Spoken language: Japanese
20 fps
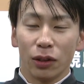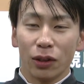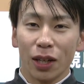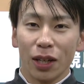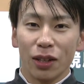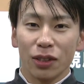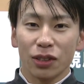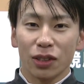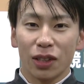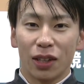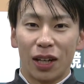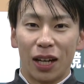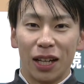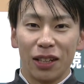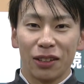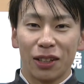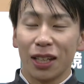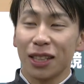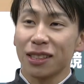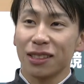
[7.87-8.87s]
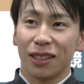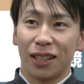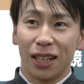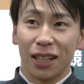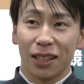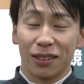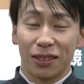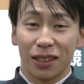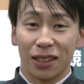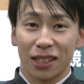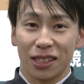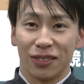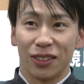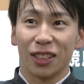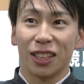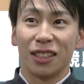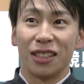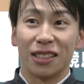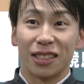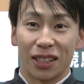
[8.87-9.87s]
予定よりちょっとは抜け出すのが早くなってし
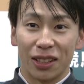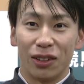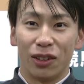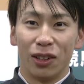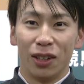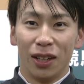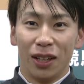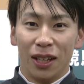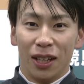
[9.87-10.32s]
まったんですけど、